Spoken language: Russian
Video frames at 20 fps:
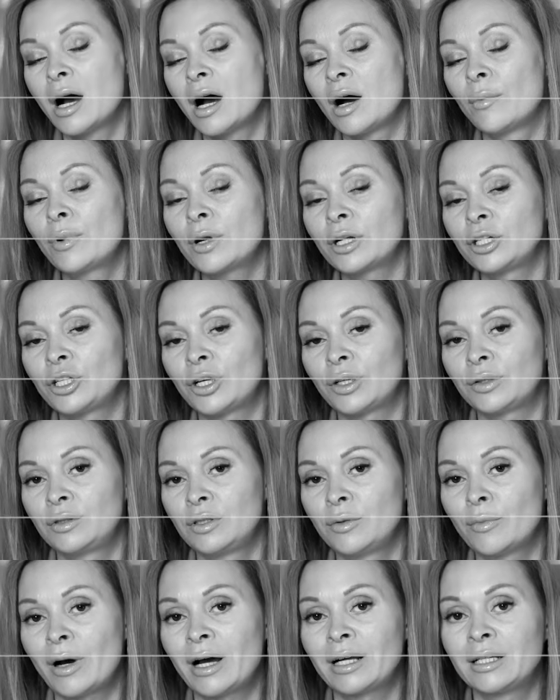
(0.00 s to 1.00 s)
обращать
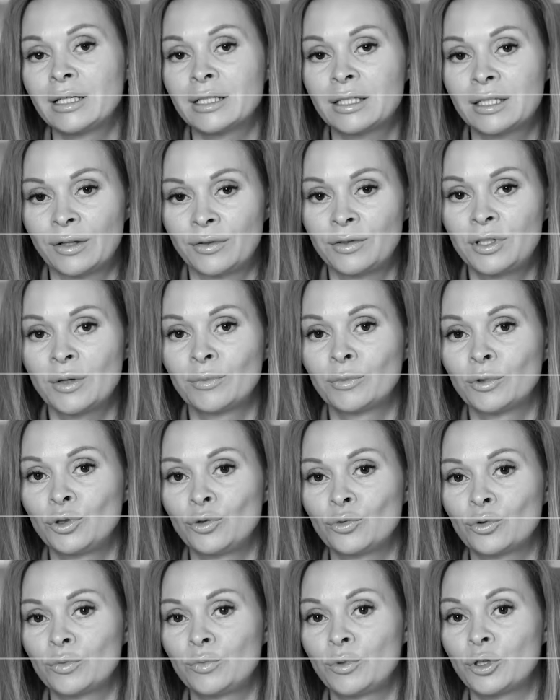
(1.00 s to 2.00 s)
внимание совсем на
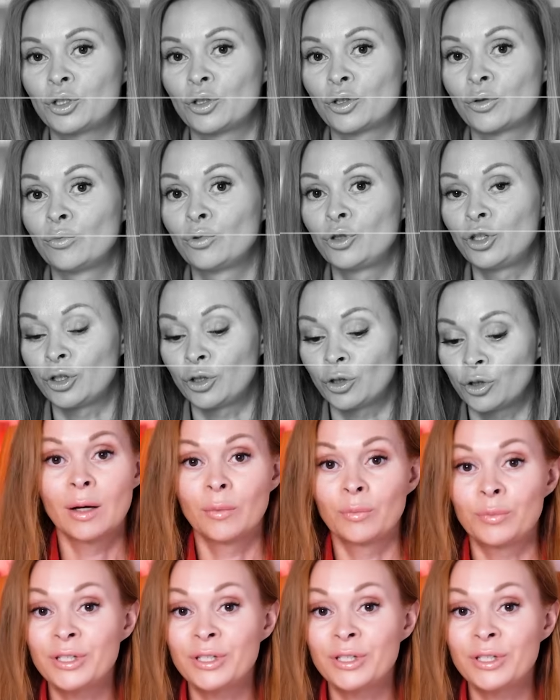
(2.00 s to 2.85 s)
неуспешных мужчин.